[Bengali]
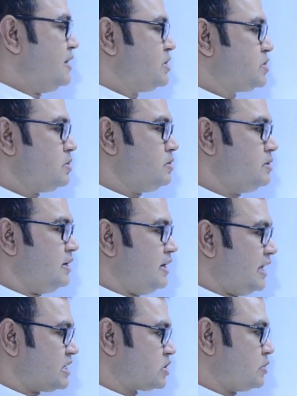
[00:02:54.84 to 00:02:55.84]
সো
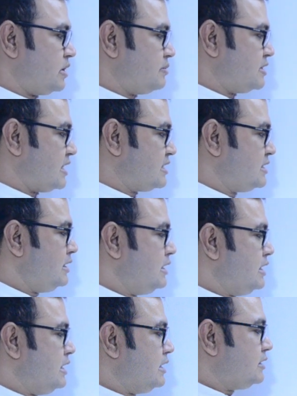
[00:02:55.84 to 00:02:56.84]
নেক্সট ওয়ান আমরা যাচ্ছি
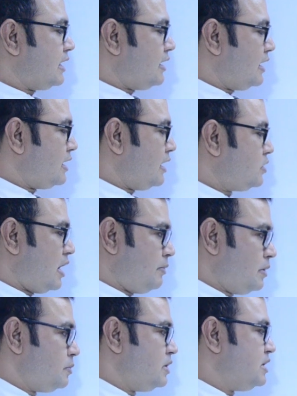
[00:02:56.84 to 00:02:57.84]
তার আগে একটা
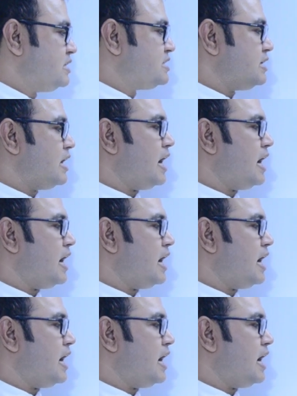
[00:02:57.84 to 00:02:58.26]
আবার বলে নিচ্ছি